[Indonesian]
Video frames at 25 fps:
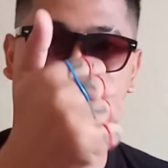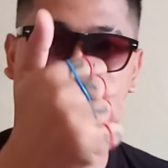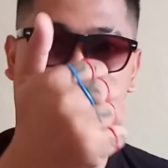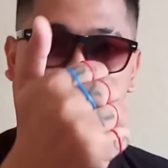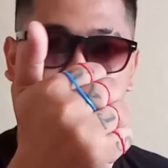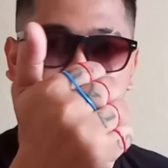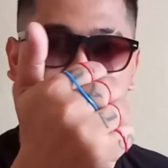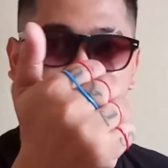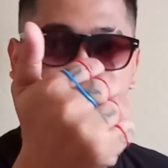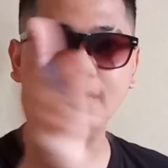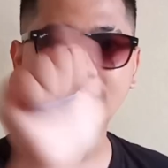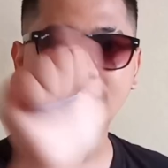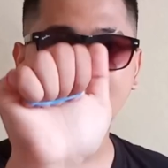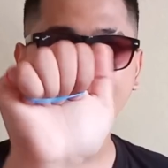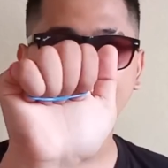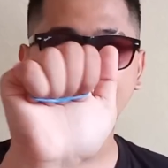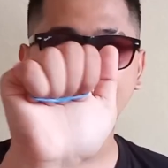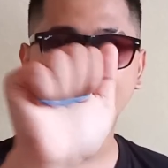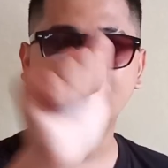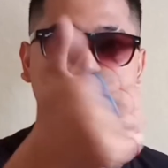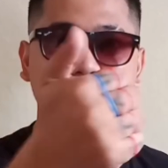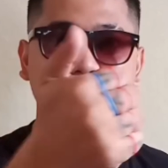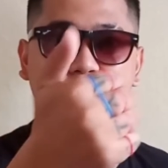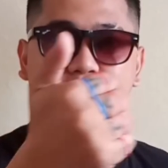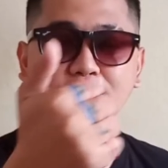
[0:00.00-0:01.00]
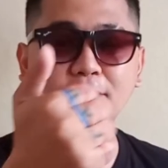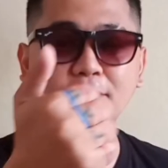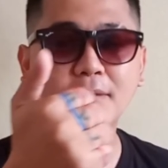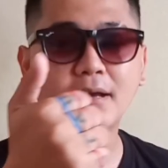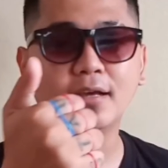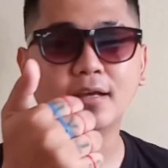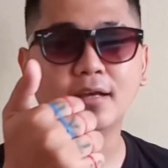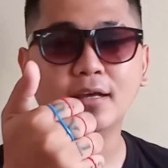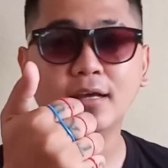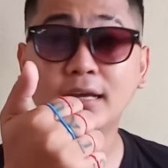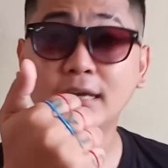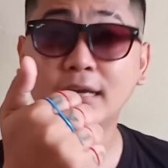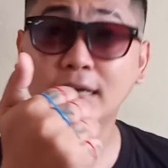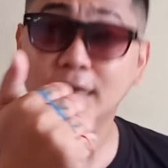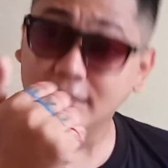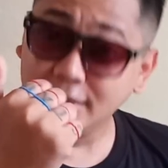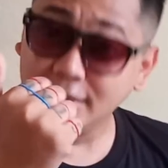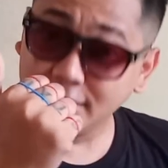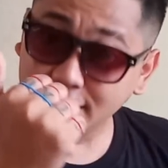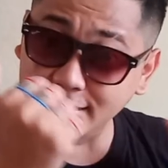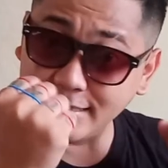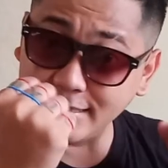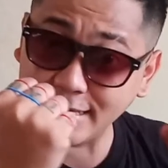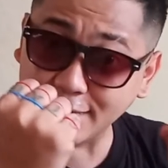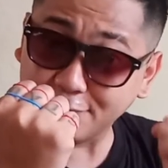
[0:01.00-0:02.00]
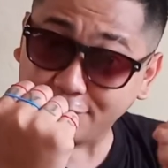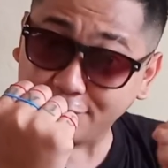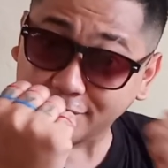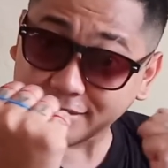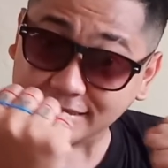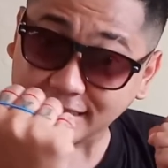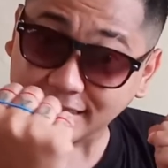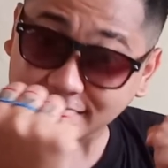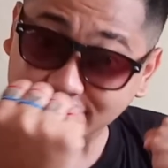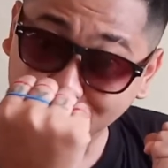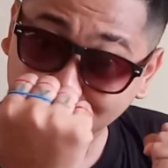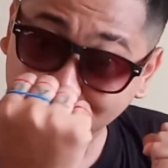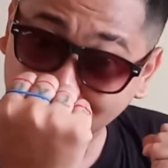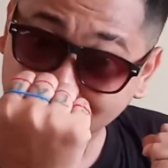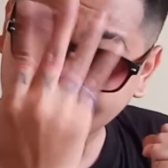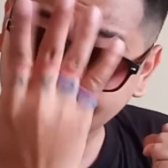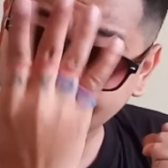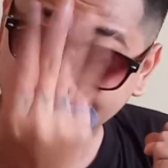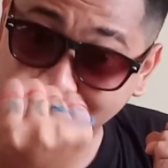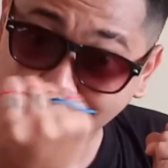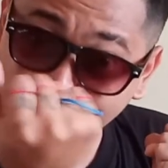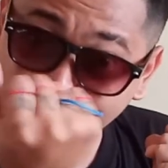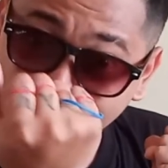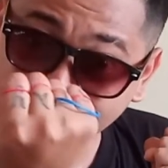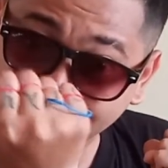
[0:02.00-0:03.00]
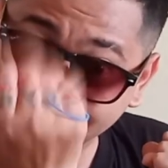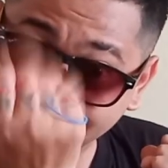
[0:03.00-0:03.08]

Oke, sama efeknya sama saja dia bisa